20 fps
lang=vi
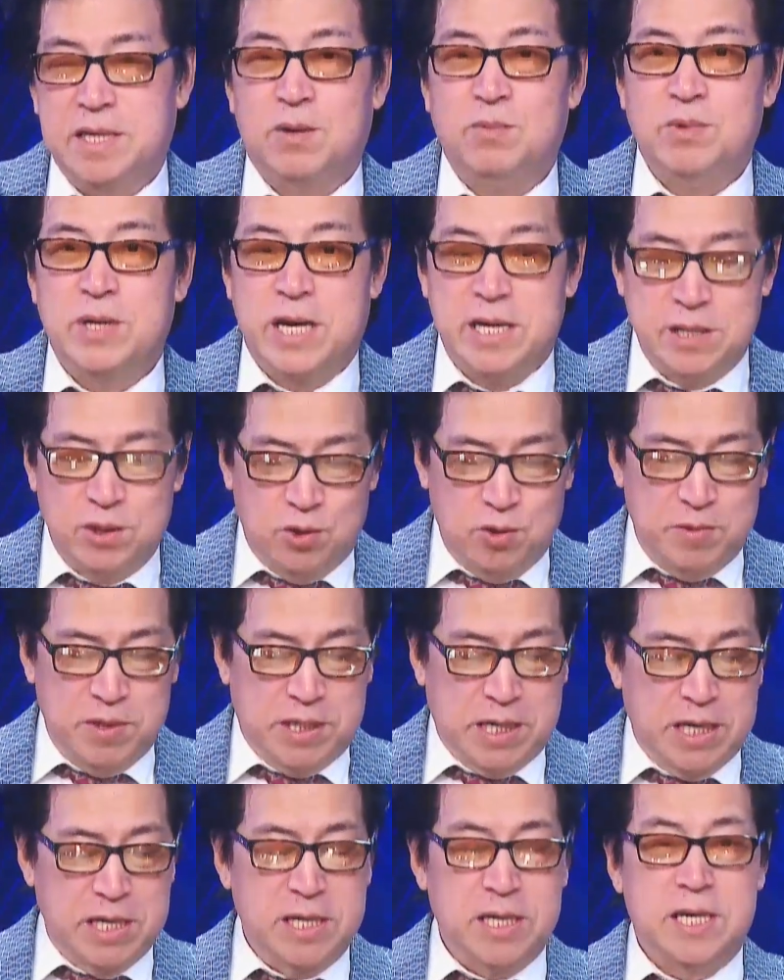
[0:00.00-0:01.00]
khi ông lên thì quý
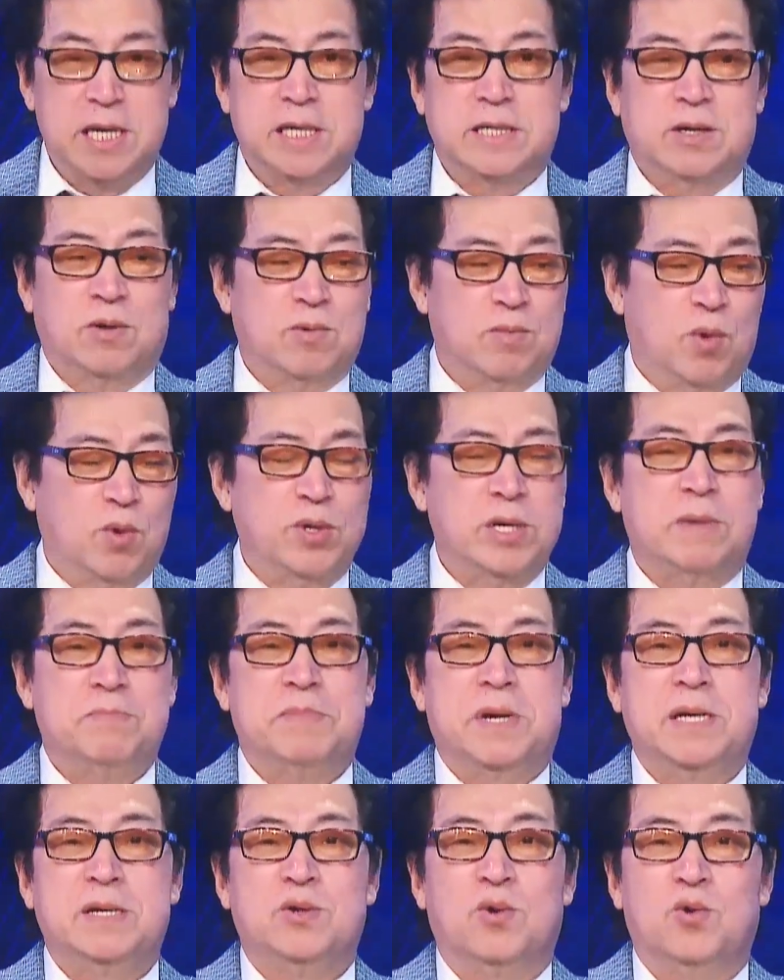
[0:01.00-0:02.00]
vị thấy trong 4
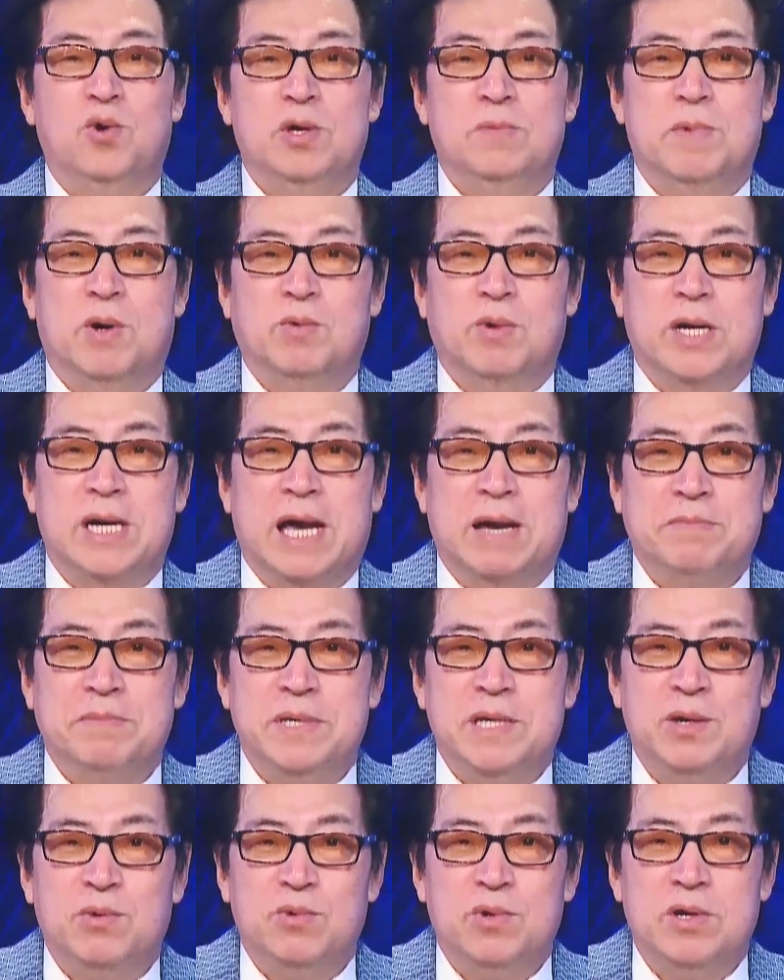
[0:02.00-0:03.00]
năm ngắn ngủi nhưng mà ông đã
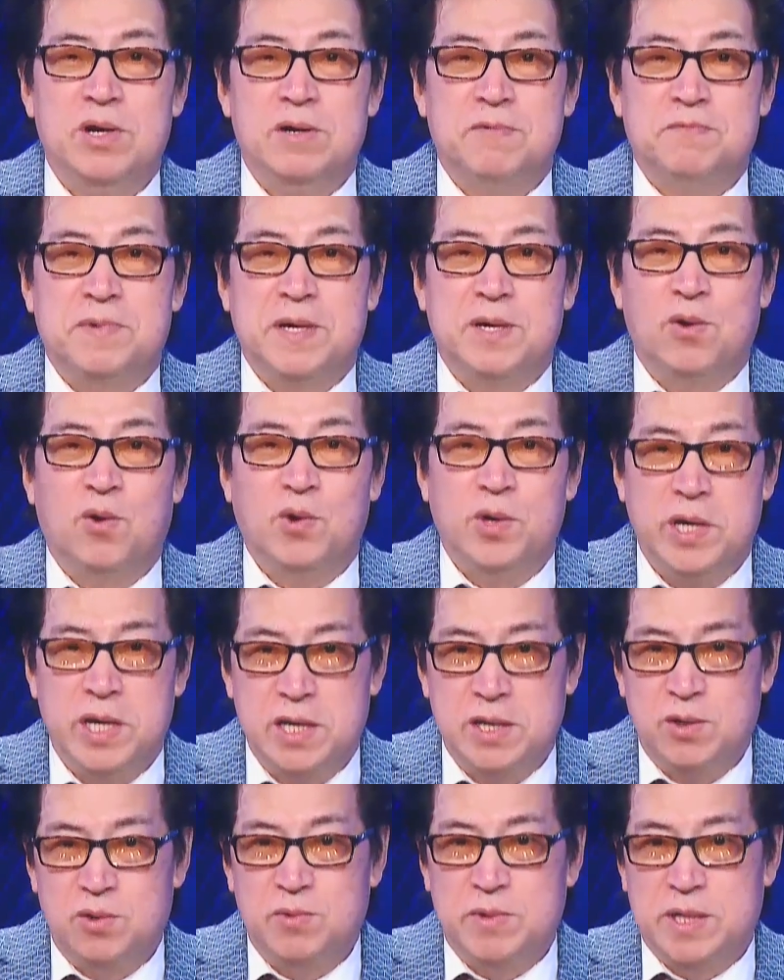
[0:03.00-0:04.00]
làm nhiều nước phải ngồi
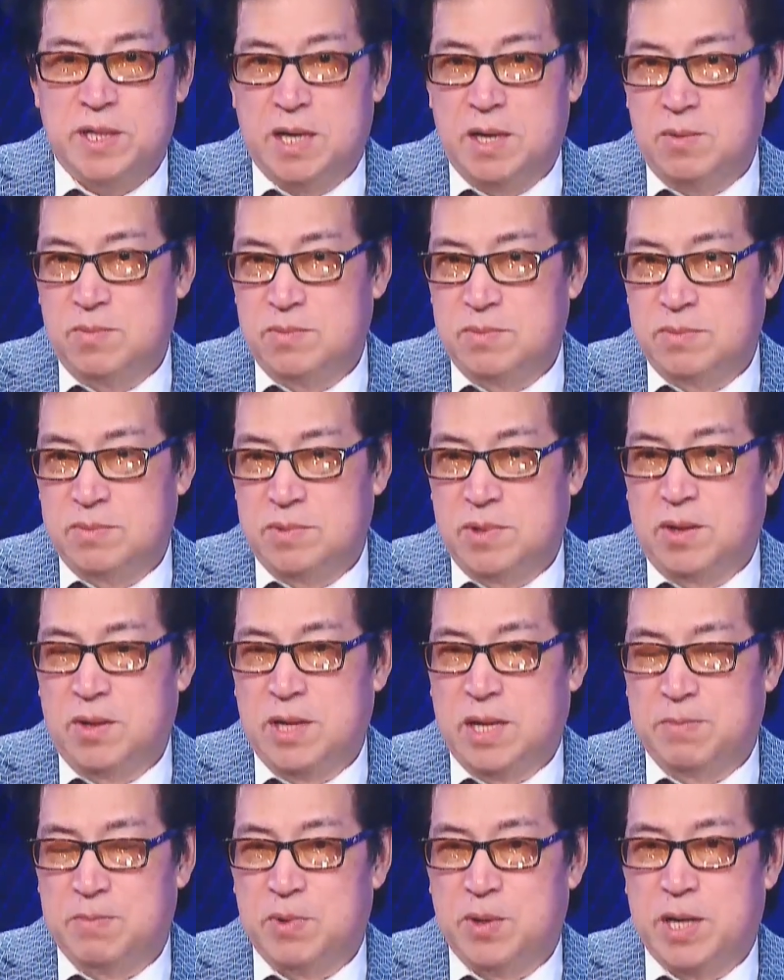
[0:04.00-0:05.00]
yên quý vị thấy không
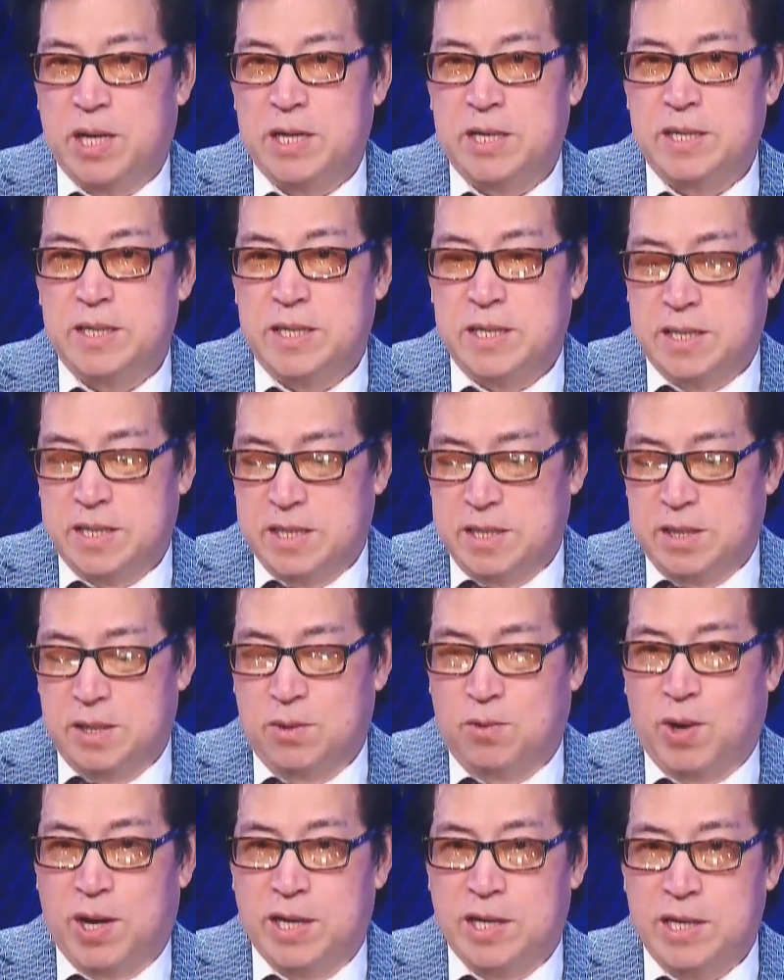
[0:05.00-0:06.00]
đó là một cái
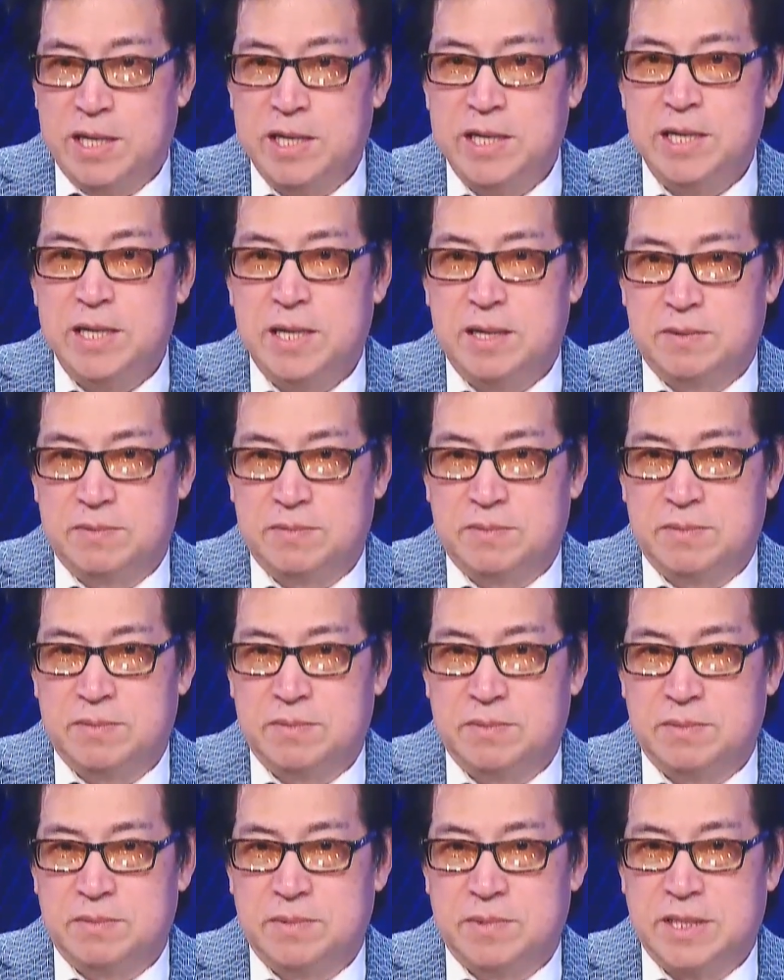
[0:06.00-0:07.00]
quản lý đó
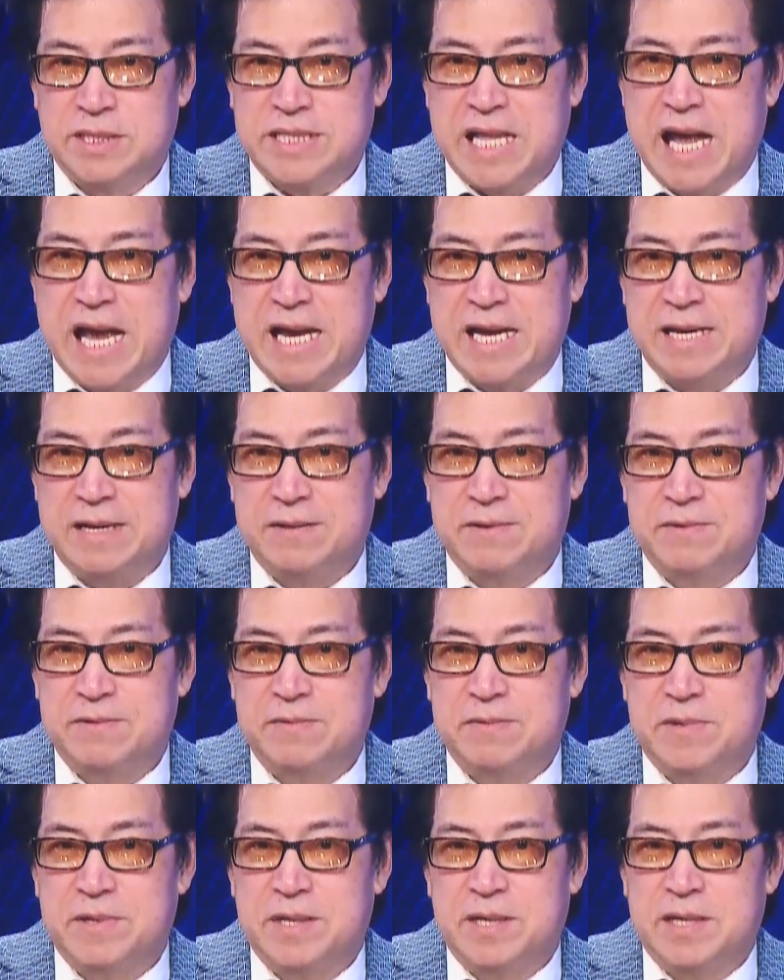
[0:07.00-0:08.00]
cái tài
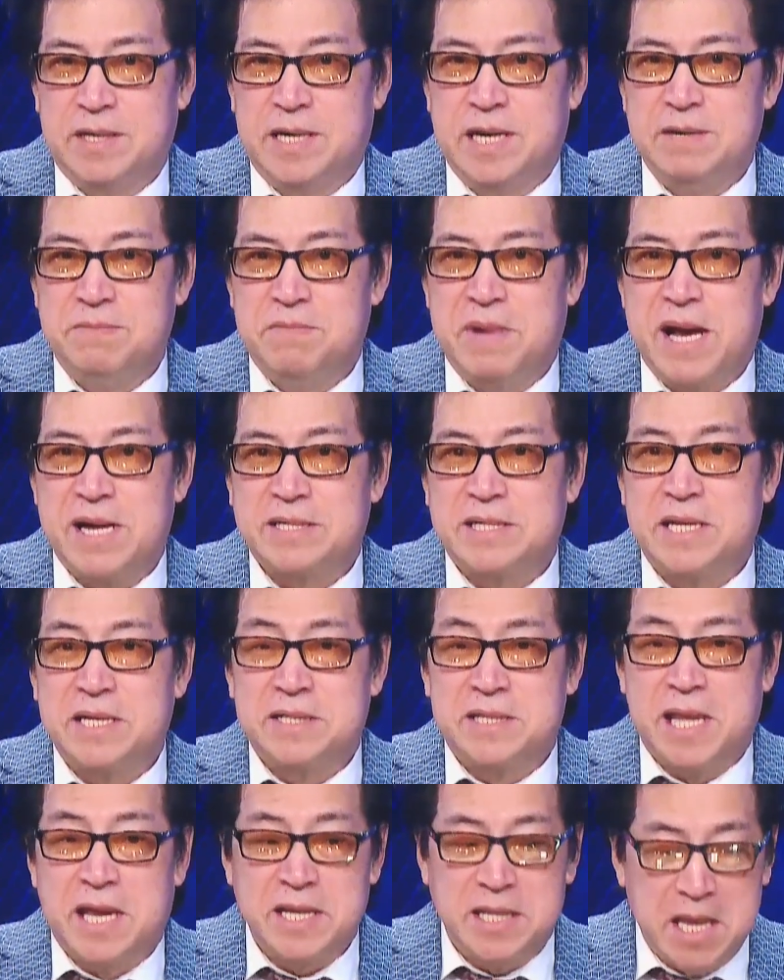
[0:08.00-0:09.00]
kinh bang
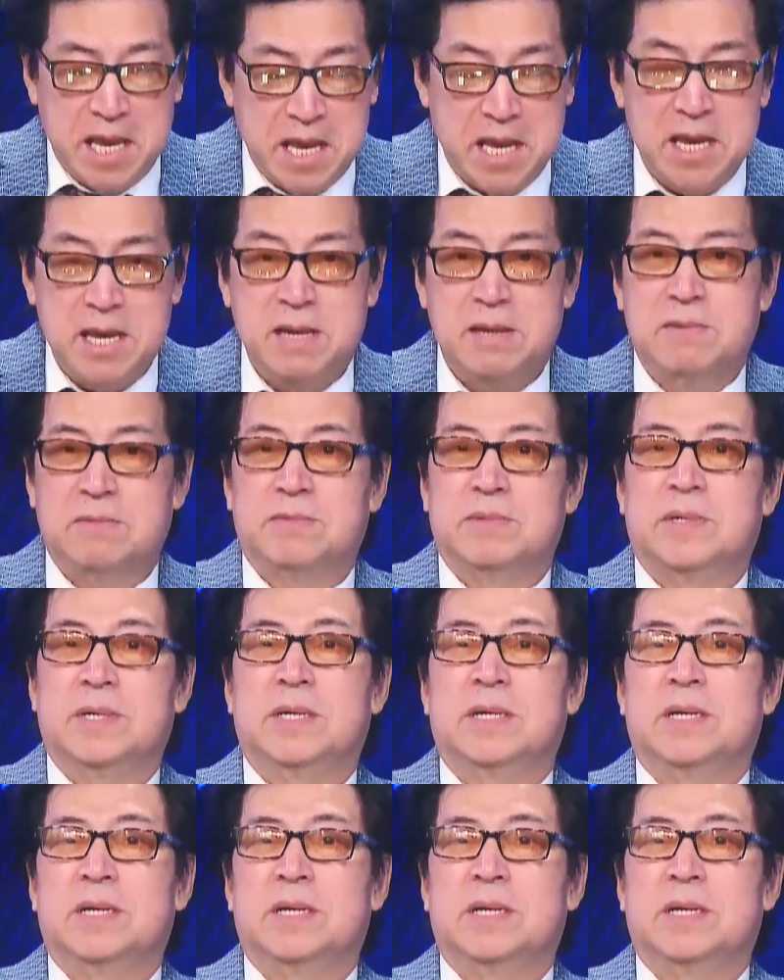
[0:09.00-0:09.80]
tế thế